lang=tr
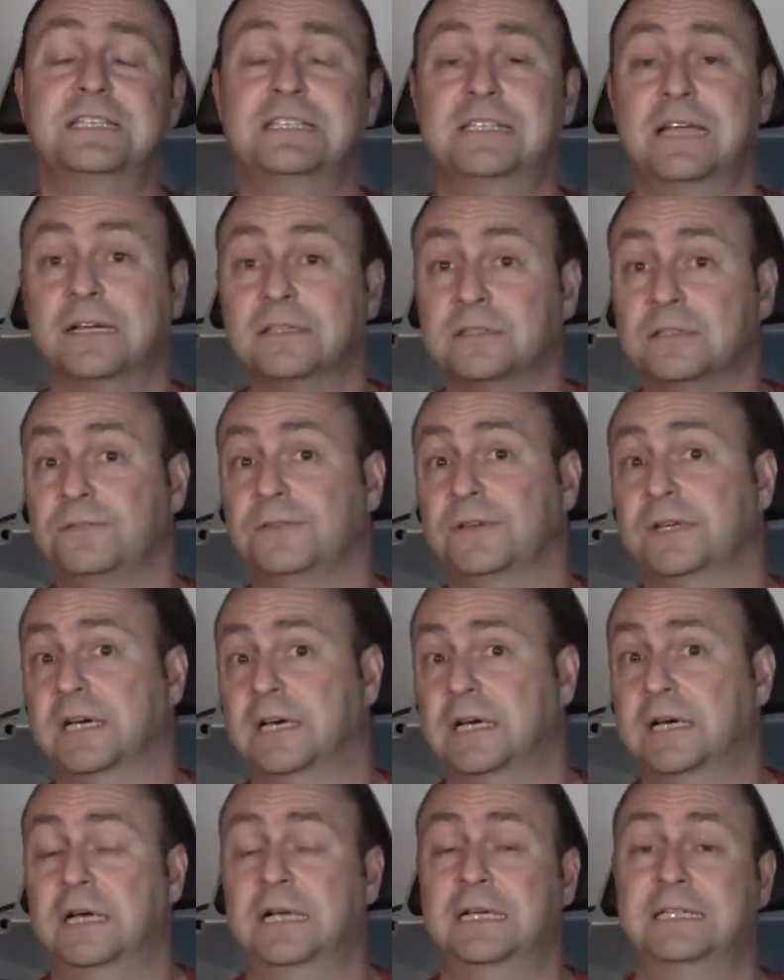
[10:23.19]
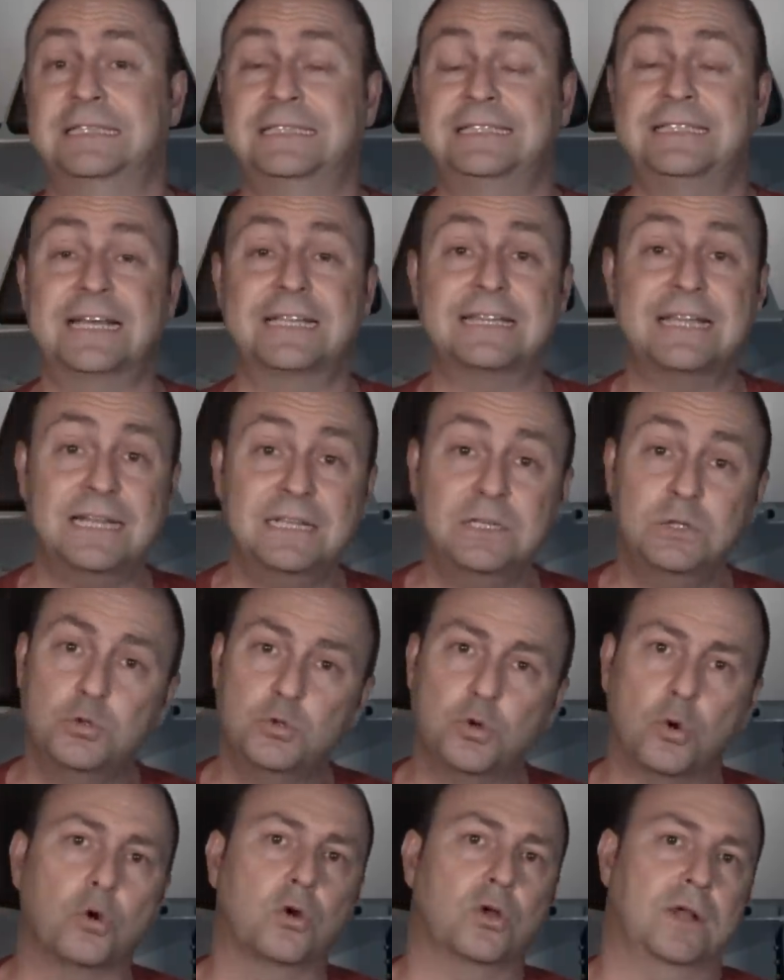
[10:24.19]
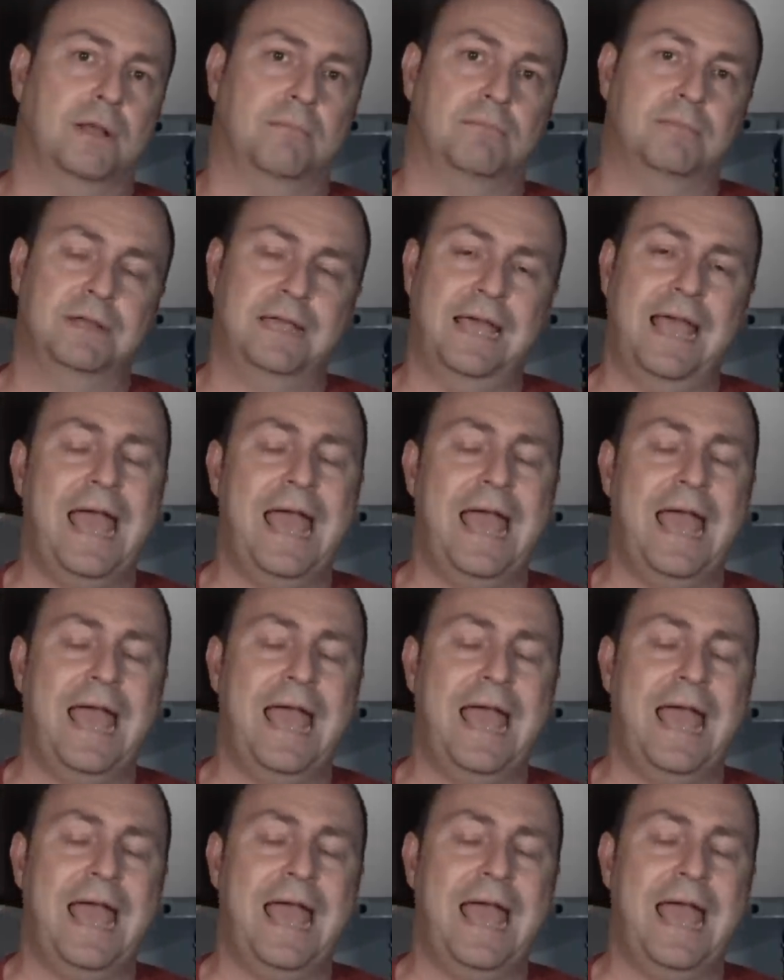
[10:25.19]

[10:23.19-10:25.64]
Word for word: sertifika neden çok önemli?